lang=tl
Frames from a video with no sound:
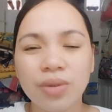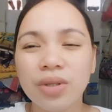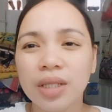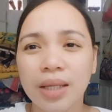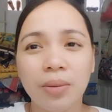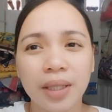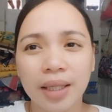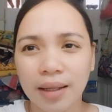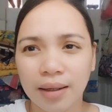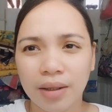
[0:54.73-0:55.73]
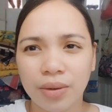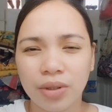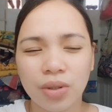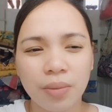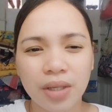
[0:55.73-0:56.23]
kung sino ba talaga
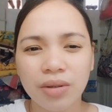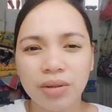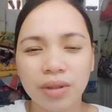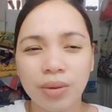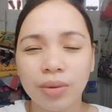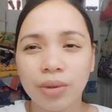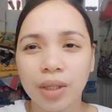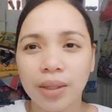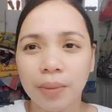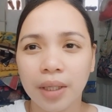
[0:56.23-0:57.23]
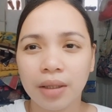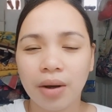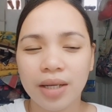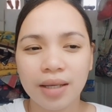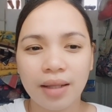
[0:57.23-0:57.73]
yon So, medyo nagugulan yung
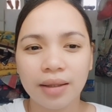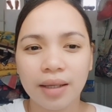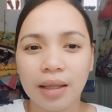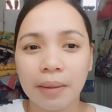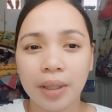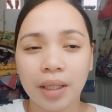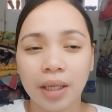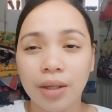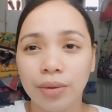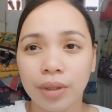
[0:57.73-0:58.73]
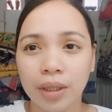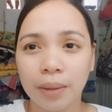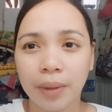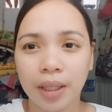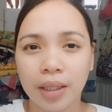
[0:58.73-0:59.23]
mga tao kasi until naman ngayon,
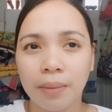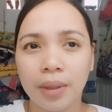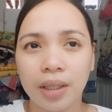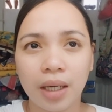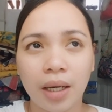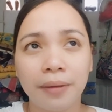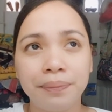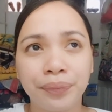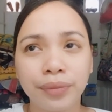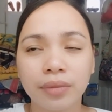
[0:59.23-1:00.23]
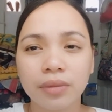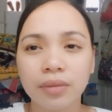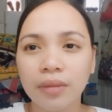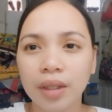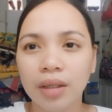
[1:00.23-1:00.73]
hindi pa rin naman na
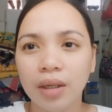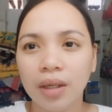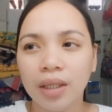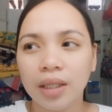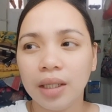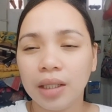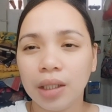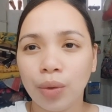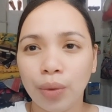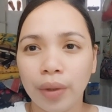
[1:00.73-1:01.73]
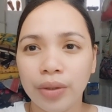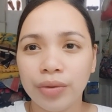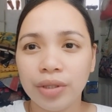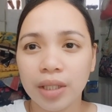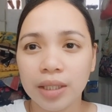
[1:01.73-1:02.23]
talaga nakukuha
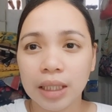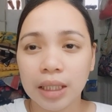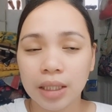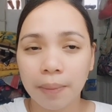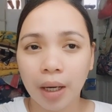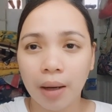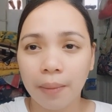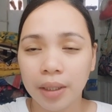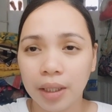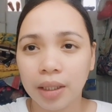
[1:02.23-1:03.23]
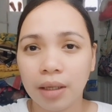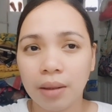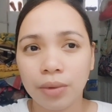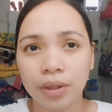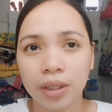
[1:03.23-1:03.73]
yung justice sa pagkamatinitang